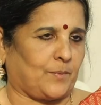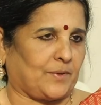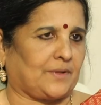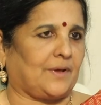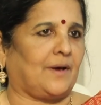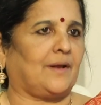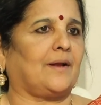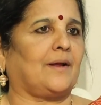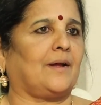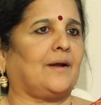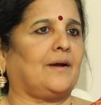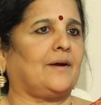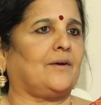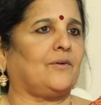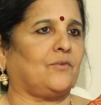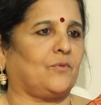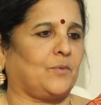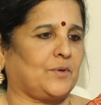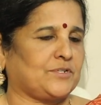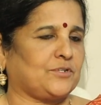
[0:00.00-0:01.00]

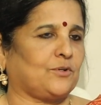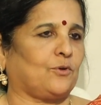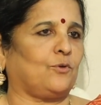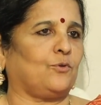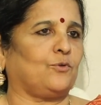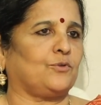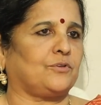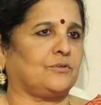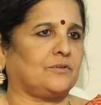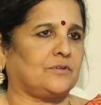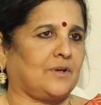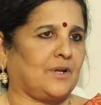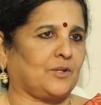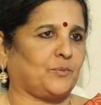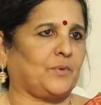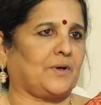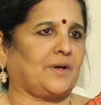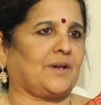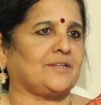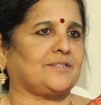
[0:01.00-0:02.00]
ప్రధానంగా విమర్శకులు
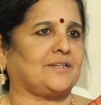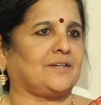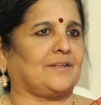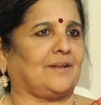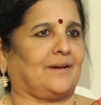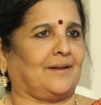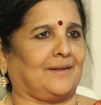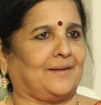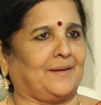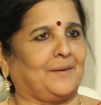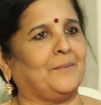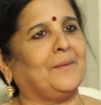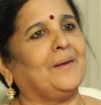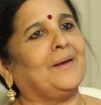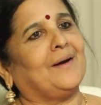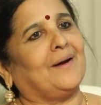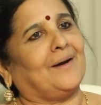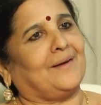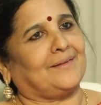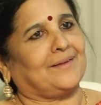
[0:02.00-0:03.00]
సృజనాత్మక రచయితలు
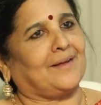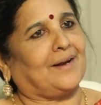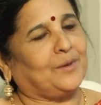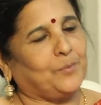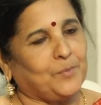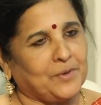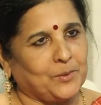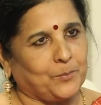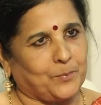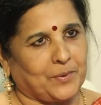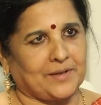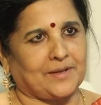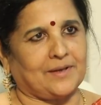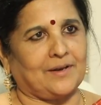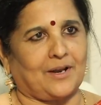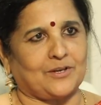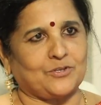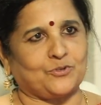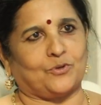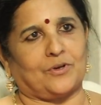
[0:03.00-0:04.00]
కదా అంటే మీరు
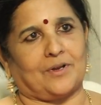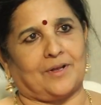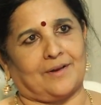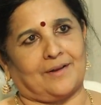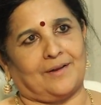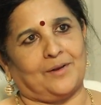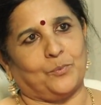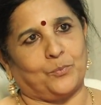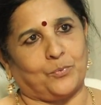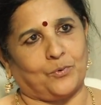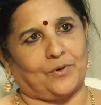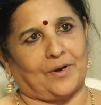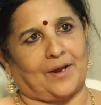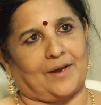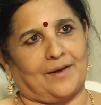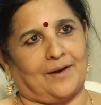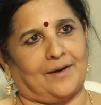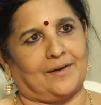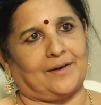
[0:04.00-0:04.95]
ఇప్పటికీ రాస్తున్నారా ఇప్పుడు